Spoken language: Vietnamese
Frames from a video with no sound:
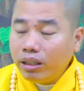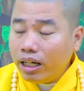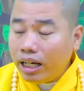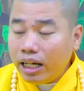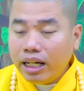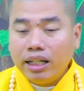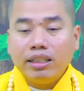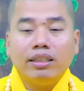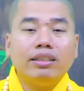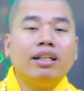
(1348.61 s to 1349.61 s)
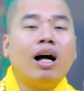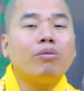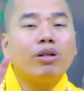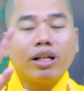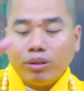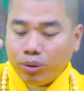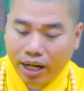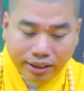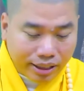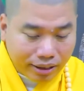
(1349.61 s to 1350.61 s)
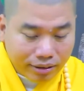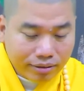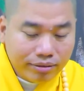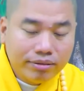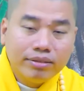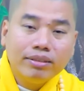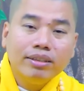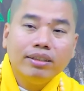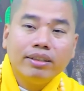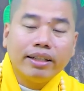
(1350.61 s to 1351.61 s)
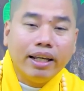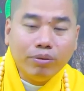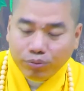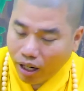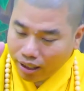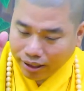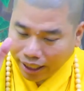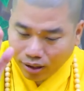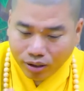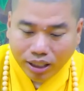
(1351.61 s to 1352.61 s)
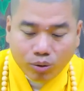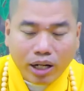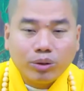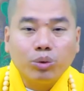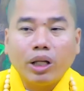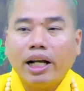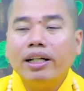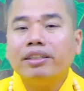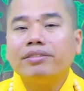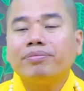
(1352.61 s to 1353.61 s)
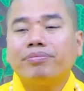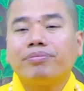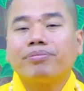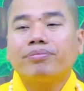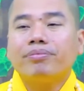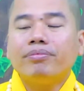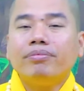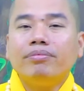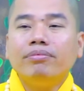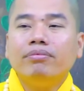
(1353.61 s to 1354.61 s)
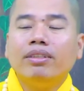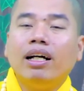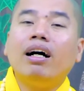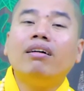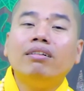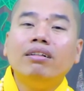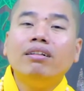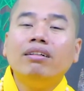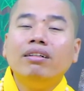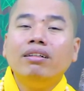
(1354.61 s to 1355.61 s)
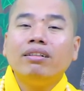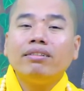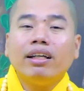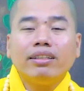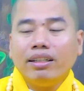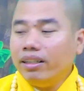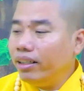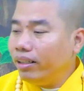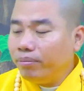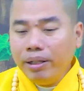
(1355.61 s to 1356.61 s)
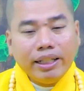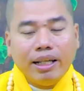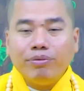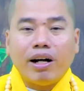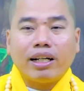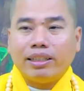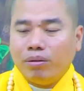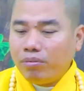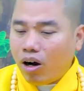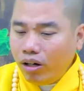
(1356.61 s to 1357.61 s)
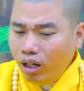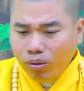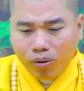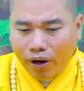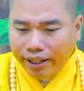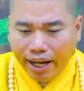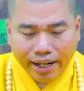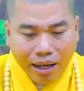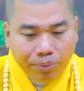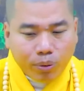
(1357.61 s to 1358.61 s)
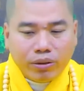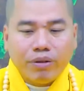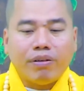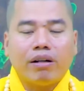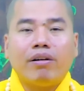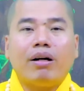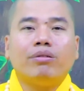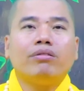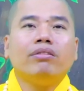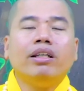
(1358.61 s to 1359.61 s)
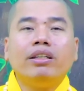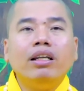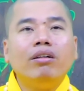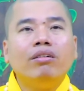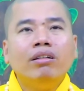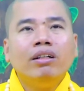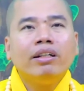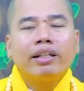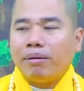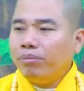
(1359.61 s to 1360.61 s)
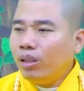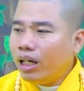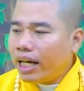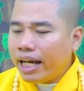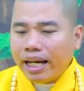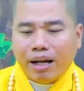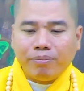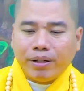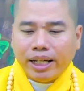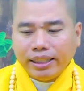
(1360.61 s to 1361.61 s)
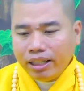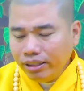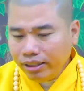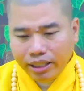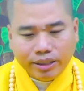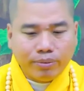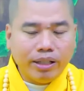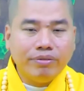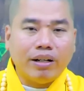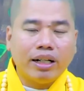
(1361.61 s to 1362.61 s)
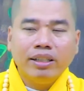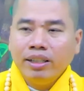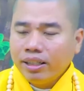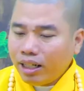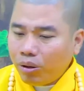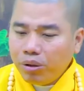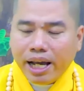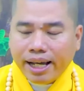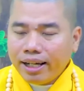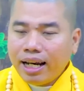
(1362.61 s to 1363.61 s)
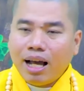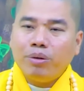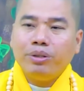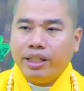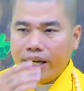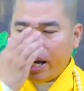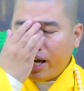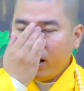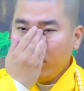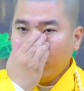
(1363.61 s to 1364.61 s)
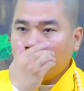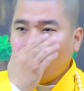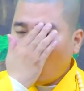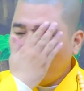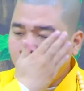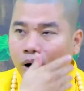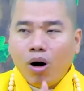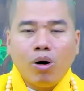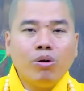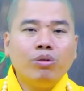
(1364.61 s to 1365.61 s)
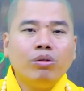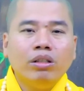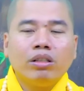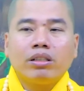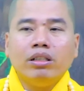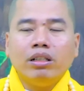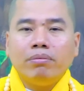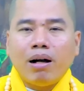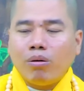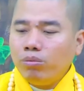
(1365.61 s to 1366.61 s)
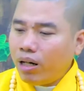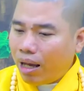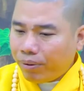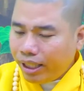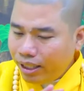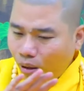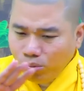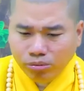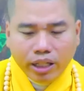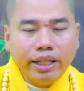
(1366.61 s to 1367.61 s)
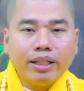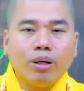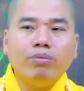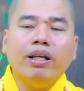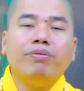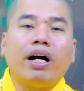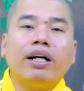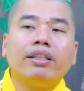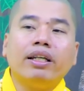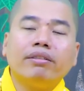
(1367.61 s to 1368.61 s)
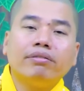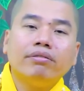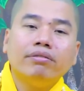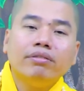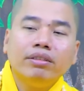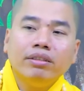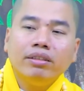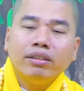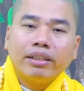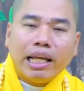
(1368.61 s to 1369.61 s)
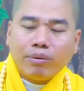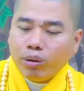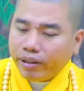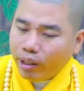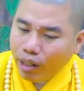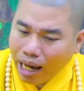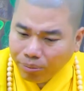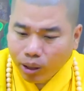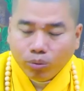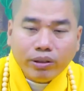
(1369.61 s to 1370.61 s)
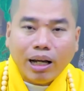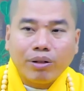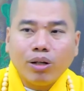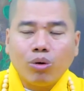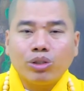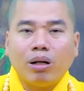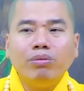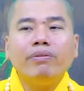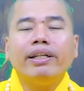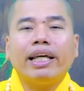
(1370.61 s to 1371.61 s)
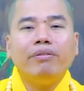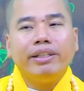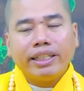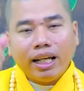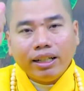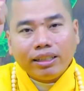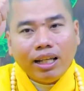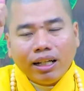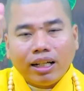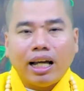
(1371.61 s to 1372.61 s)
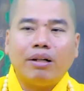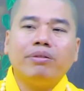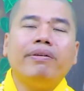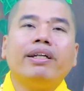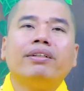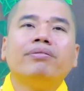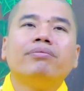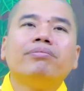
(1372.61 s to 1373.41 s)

quá, nó không có kết quả gì hết. Niệm Phật vẫn có kết quả thù thắng hơn. Không? Nên người biết niệm Phật là trong mỗi lúc mọi nơi áp dụng niệm Phật vào vị trí luôn. Cắm hoa làm cái thứ gì cũng niệm Phật, nấu ăn lau nhà, độ bô, rửa mông, làm cái giống gì cũng niệm Phật hết trơn. Đem có một hiệu áp dụng vào cái cuộc sống, quý vị thấy vì sẽ lợi ích lớn cỡ nào quý vị.